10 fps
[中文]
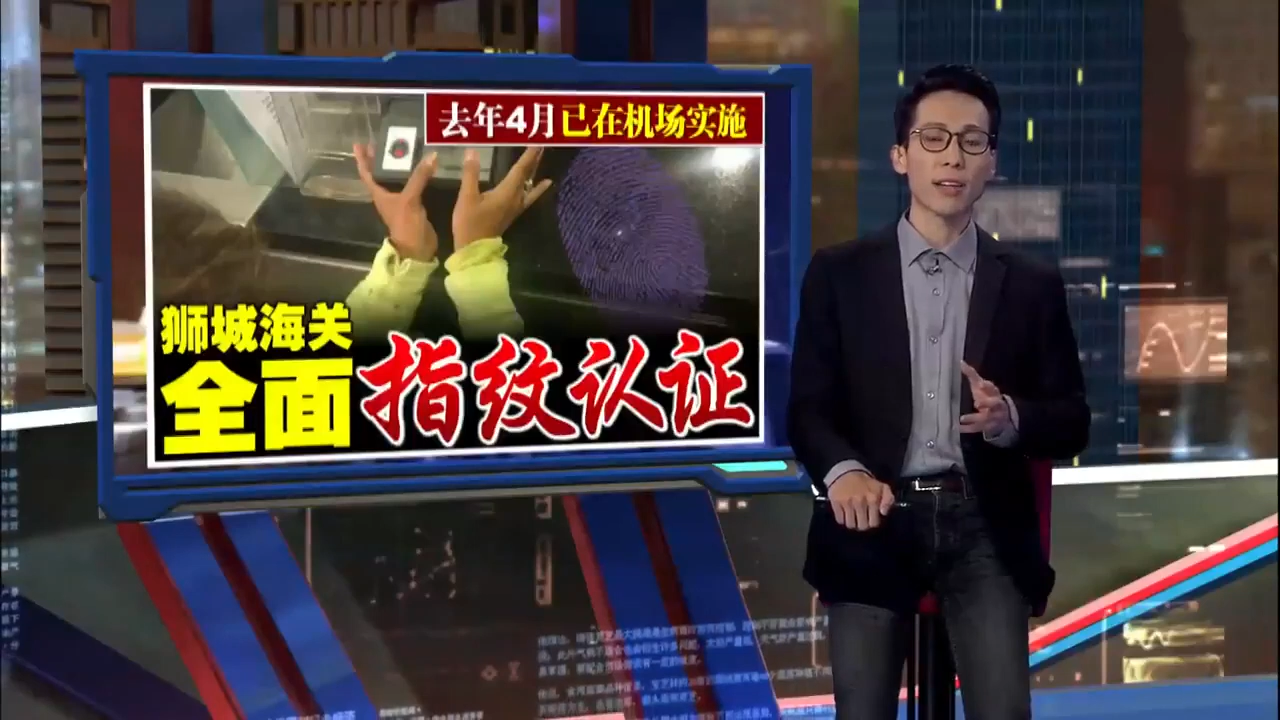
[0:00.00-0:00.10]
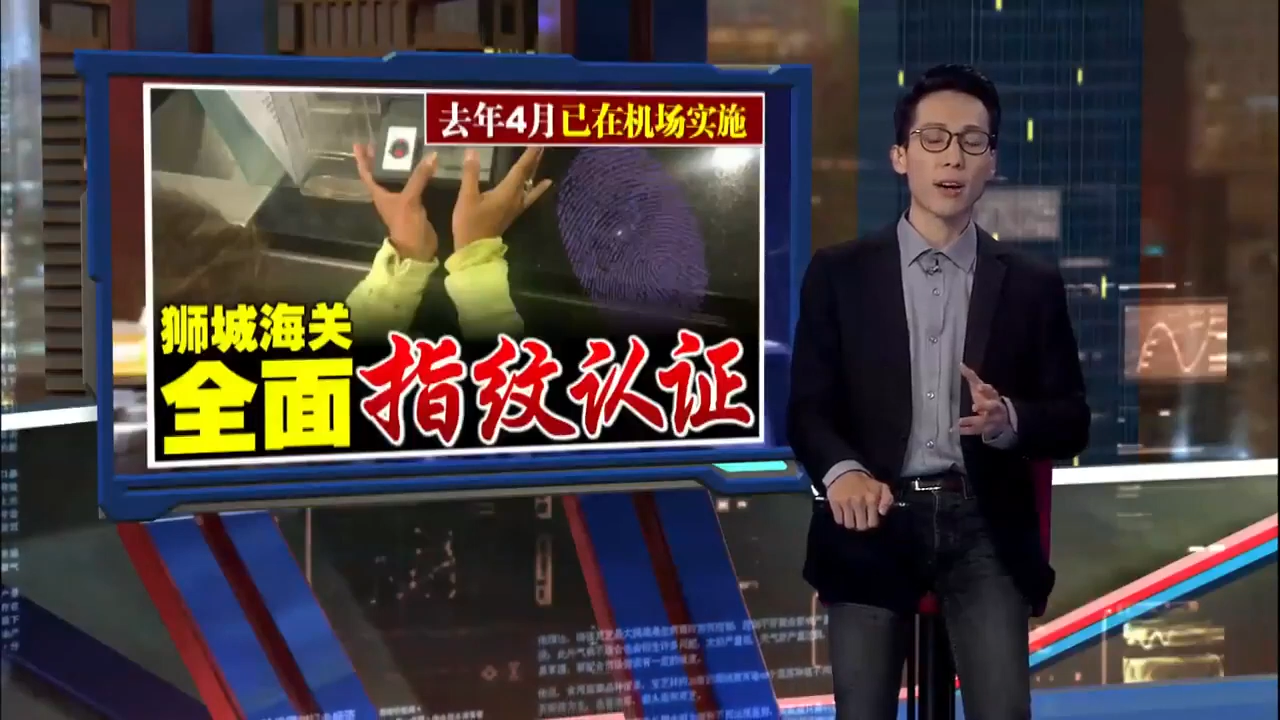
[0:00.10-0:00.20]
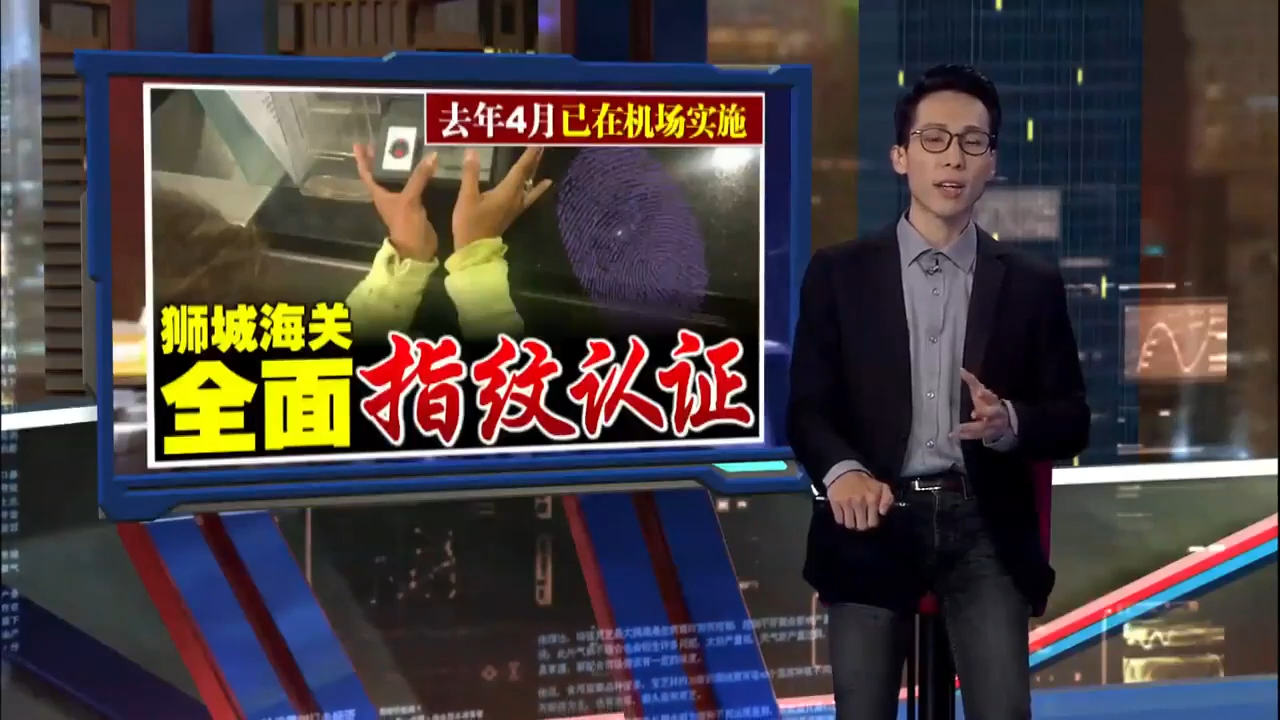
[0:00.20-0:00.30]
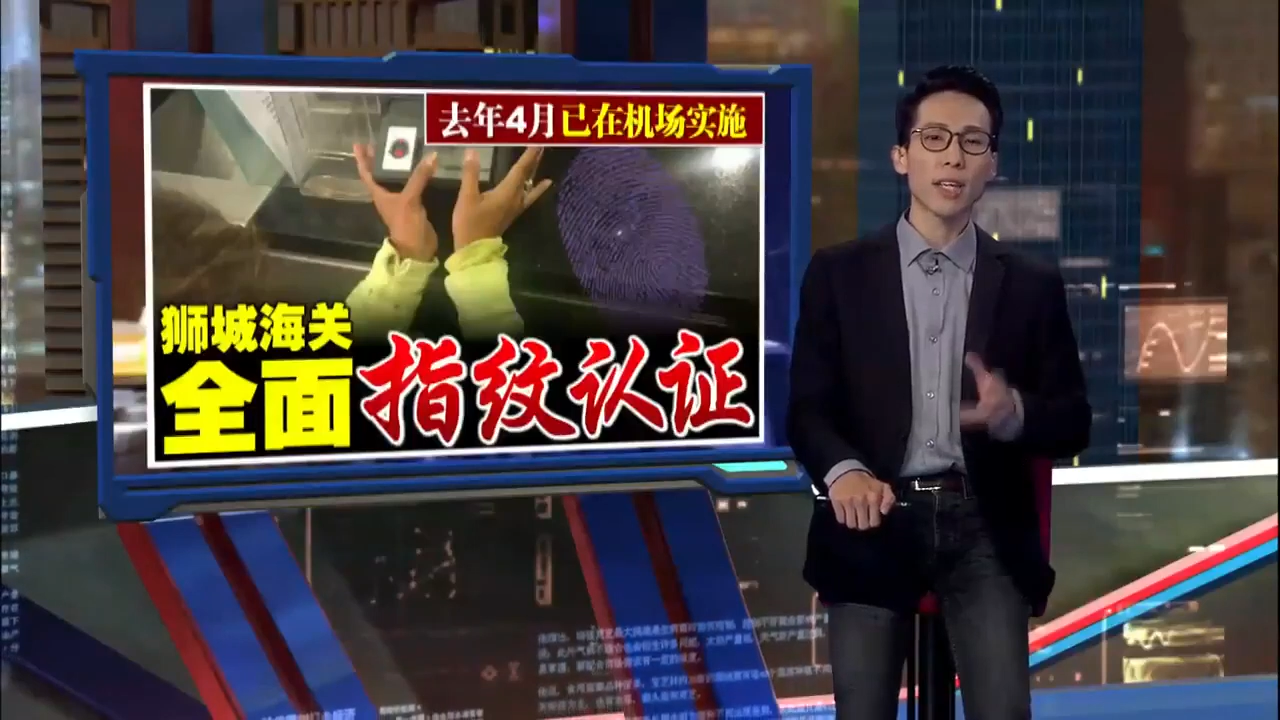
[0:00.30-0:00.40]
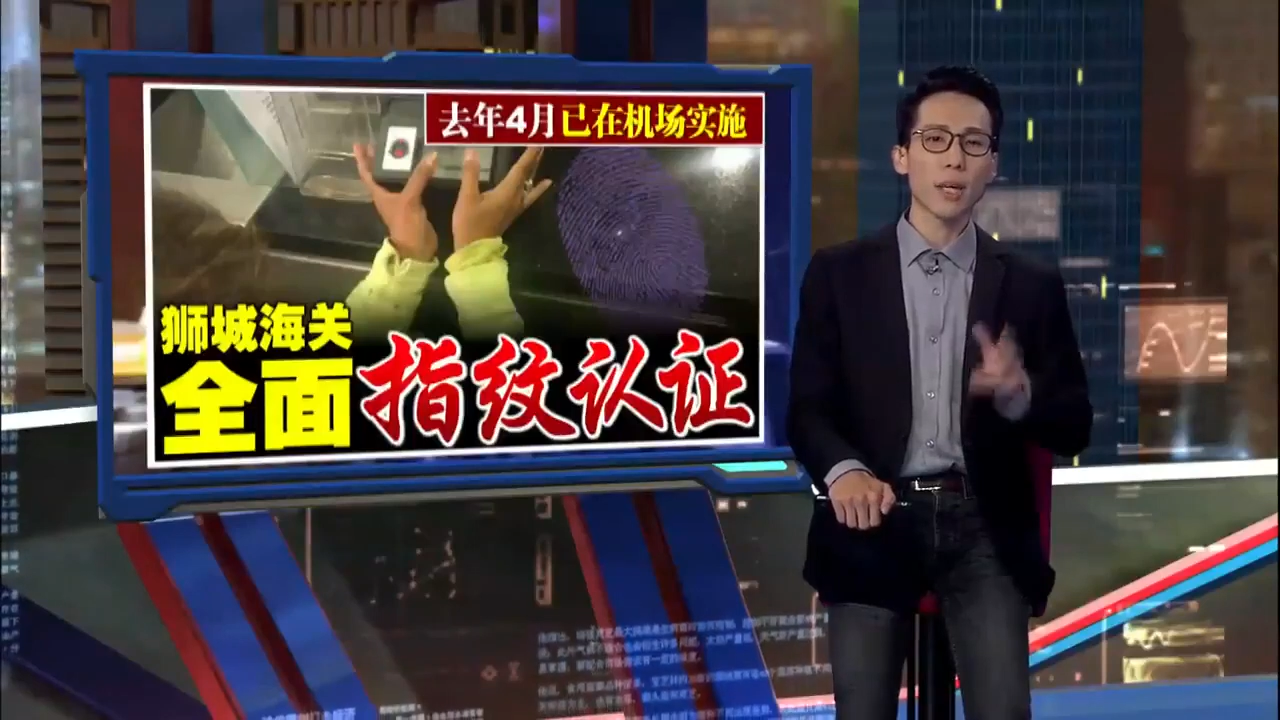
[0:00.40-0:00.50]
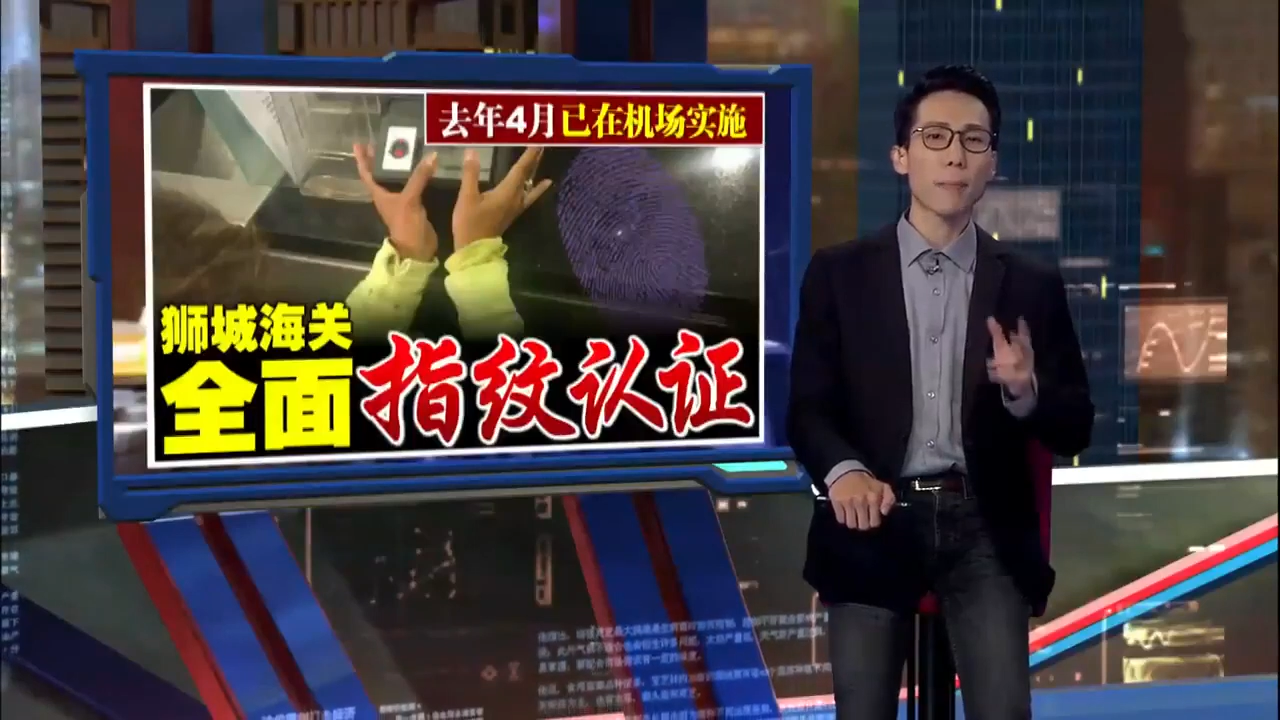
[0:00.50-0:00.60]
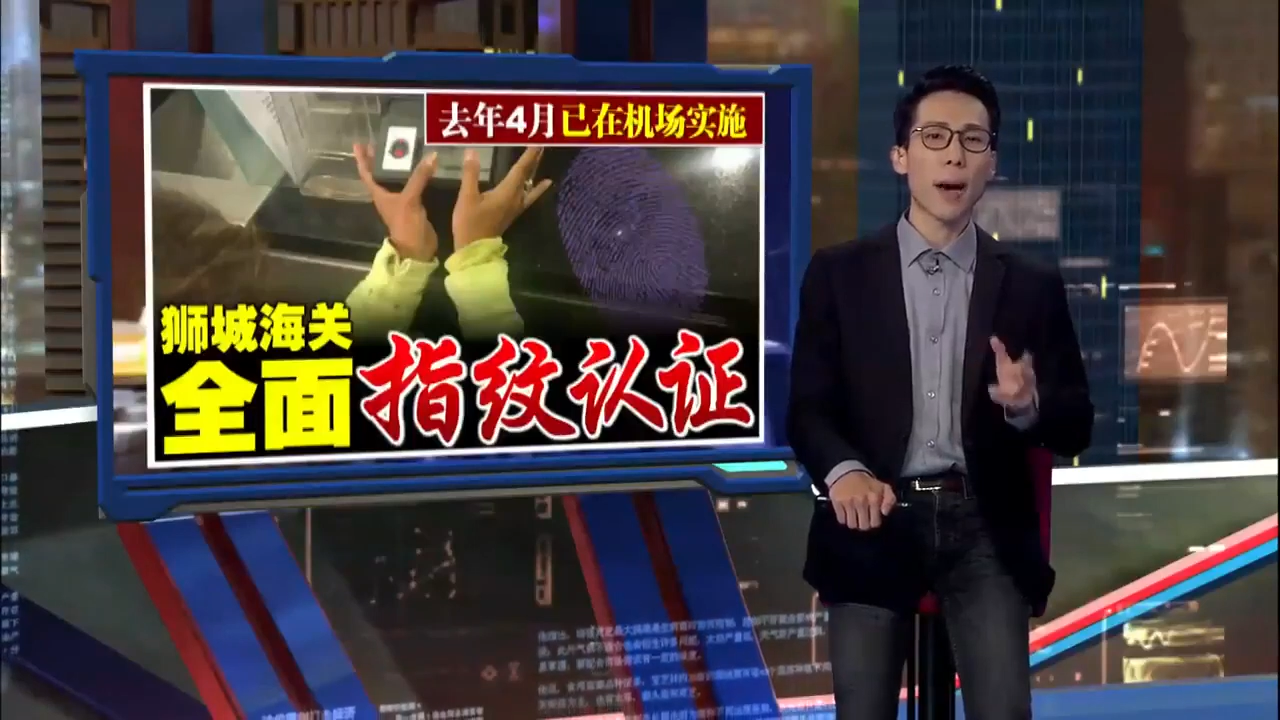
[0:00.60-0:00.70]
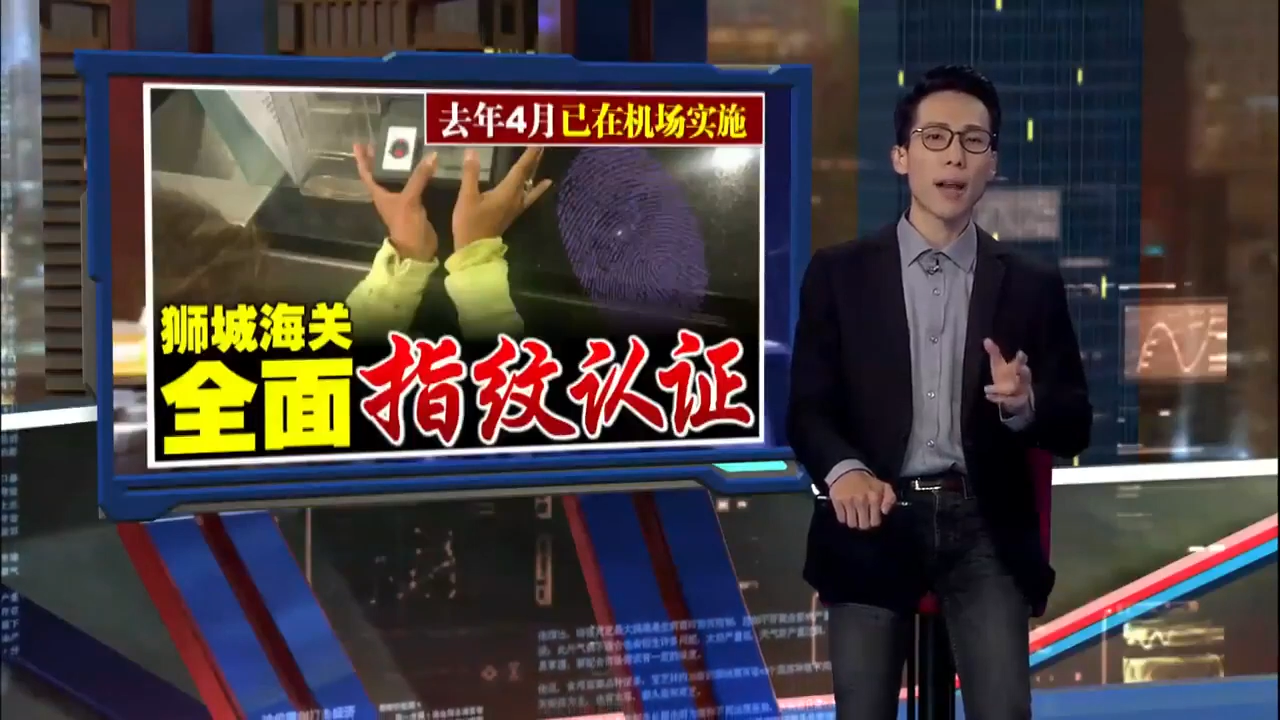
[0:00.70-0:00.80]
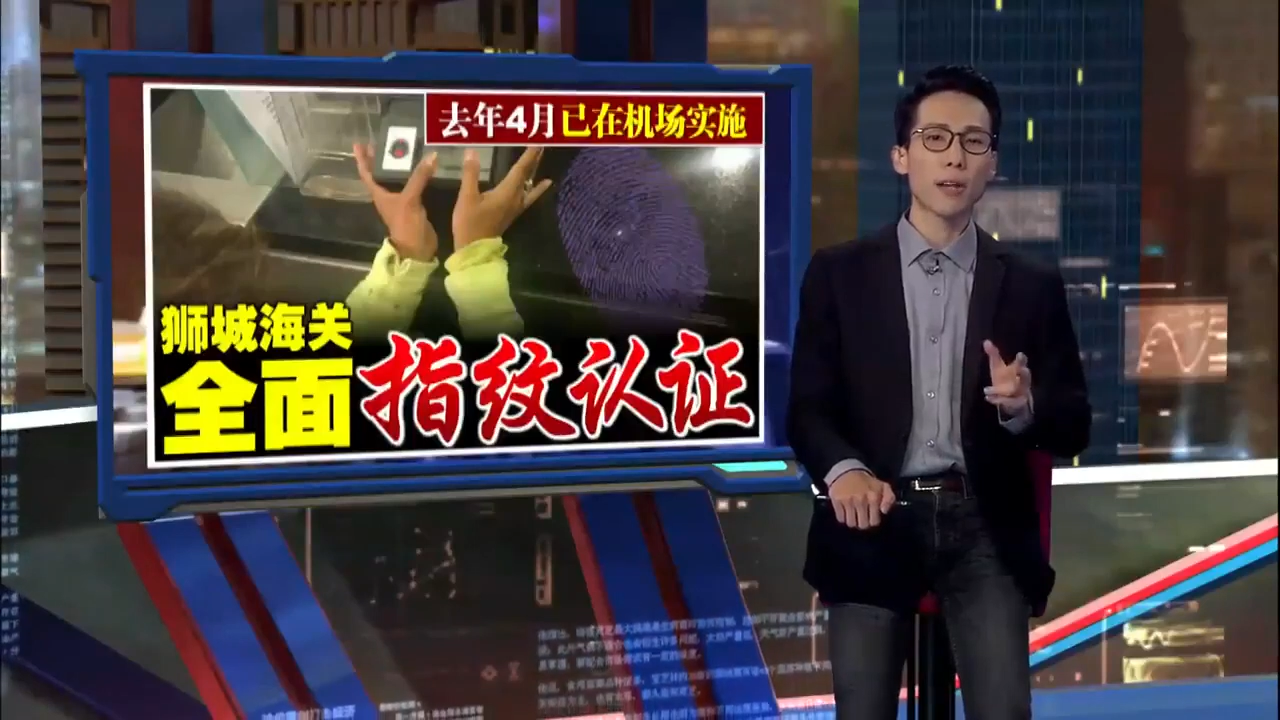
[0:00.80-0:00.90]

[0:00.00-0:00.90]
的一百